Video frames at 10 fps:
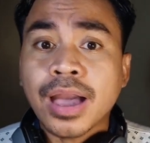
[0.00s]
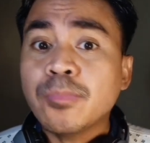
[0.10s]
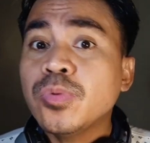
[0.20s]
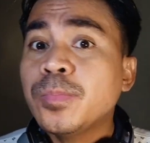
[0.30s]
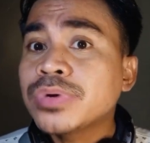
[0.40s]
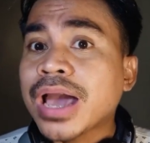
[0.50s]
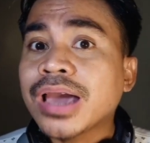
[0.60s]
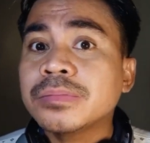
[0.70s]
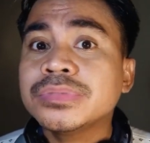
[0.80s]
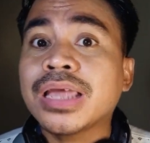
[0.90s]
Kamu pun
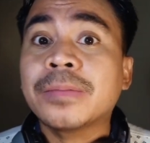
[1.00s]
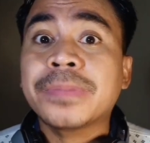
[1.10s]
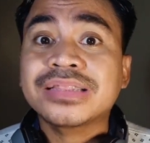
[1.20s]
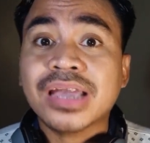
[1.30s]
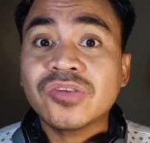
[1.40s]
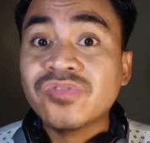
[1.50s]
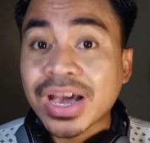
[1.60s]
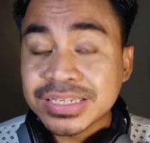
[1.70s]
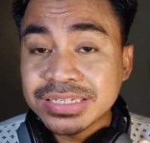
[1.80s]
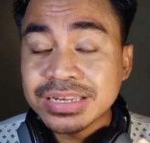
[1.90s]
akan mendapatkan
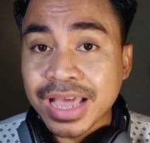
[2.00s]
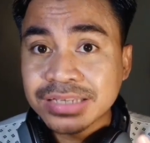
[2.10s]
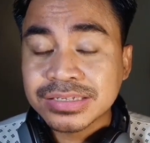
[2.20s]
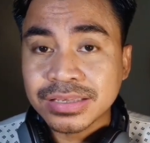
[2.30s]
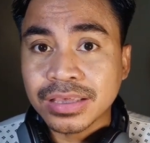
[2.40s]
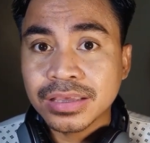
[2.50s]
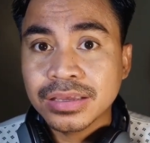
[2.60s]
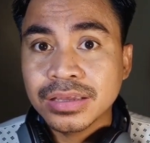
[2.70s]
vaksinasi.